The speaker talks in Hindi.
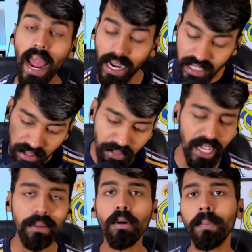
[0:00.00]
एट दी
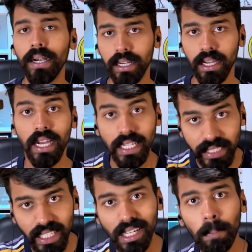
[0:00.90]
वेरी मोमेंट
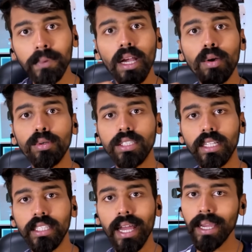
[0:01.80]
ये कब तक हो
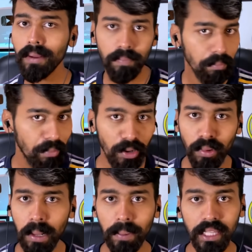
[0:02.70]
सकता है मेरे
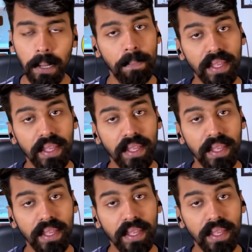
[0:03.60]
को नहीं पता